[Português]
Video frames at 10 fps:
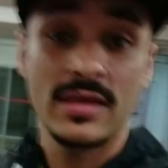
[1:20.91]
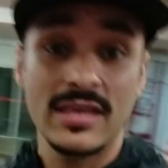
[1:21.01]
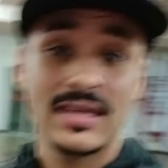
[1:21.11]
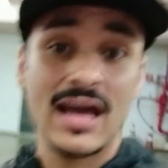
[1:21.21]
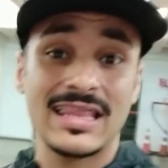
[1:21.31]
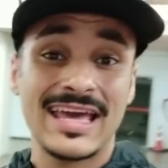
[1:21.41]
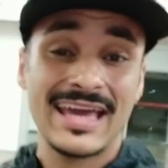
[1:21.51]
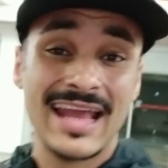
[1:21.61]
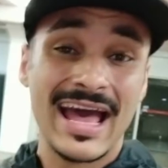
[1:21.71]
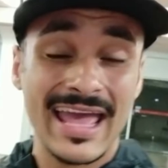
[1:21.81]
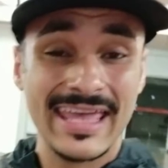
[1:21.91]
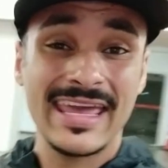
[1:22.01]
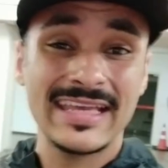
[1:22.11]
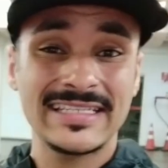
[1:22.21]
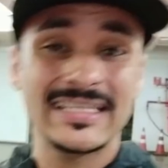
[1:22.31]
E galera,
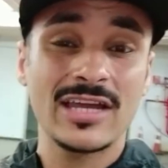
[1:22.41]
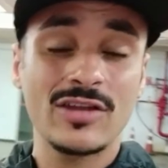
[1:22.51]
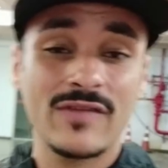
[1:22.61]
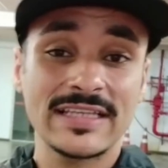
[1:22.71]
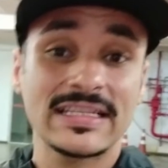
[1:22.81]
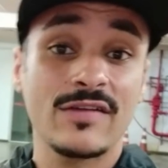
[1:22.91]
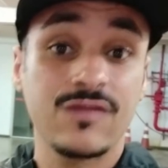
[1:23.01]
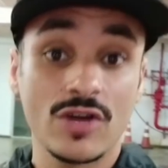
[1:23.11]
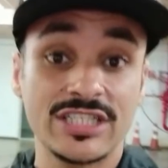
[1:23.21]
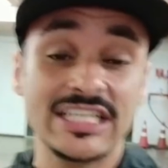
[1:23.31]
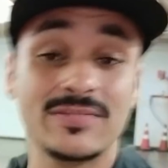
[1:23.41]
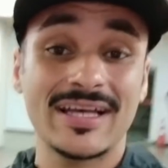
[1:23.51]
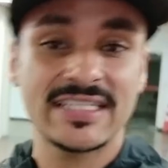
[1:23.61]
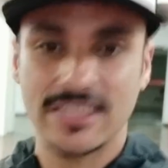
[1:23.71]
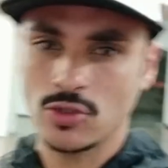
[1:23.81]
esse ano vai estar fortíssima
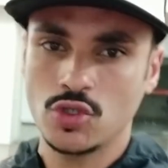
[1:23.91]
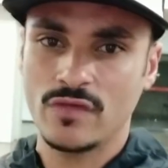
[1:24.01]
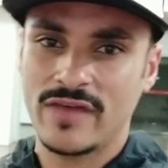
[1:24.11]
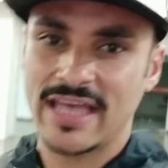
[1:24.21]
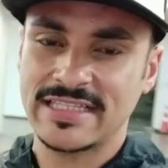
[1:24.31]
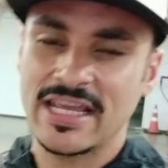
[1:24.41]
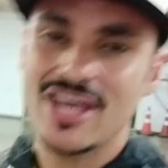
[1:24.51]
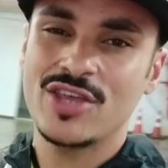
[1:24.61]
a São Silvestre.